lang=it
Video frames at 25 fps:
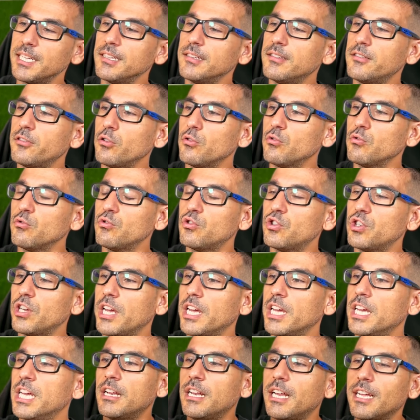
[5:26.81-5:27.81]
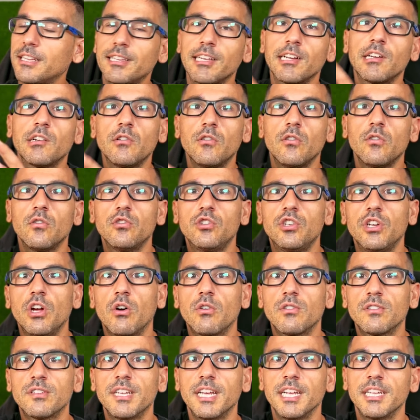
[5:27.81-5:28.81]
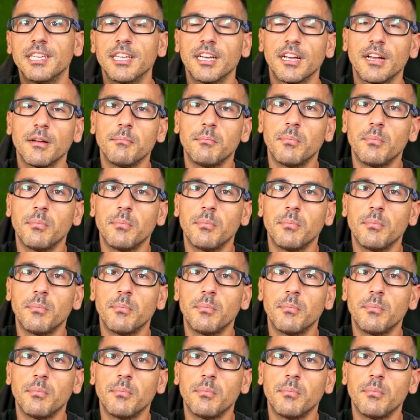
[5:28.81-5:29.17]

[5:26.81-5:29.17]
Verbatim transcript: introduce la tecnologia Oxetic,